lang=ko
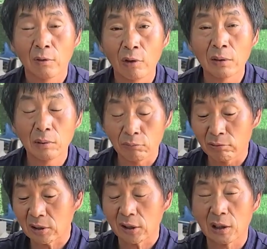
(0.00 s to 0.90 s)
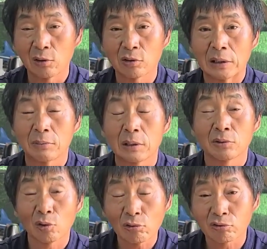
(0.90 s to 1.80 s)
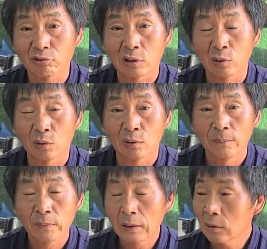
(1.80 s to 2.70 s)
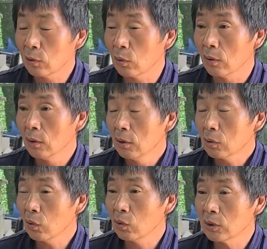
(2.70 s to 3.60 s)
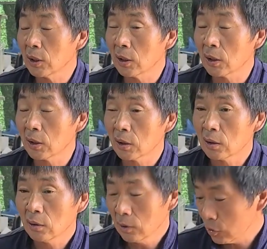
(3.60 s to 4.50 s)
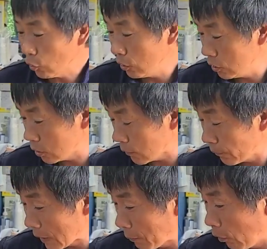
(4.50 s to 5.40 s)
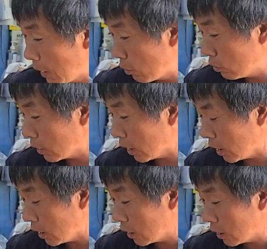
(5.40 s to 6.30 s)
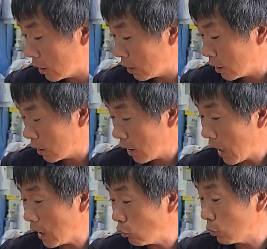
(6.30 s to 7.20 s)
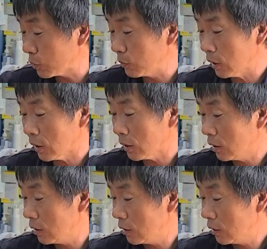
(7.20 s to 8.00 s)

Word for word: 왜냐면 물 들어간 거는 잘못되면 썩을 수도 있고 또, 또 이제 저희는 벌레 먹은 게 한 개도 없습니다.